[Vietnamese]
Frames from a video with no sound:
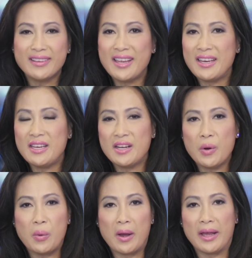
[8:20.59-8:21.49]
hay đi ra
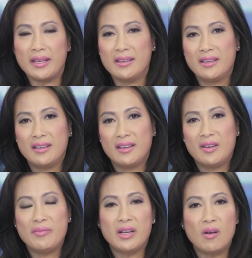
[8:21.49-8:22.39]
ngoài
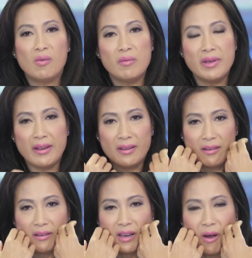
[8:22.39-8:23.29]
mình không có bị
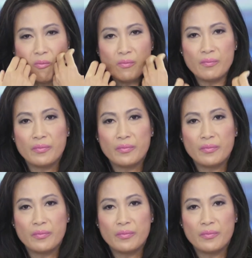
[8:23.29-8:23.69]
nóng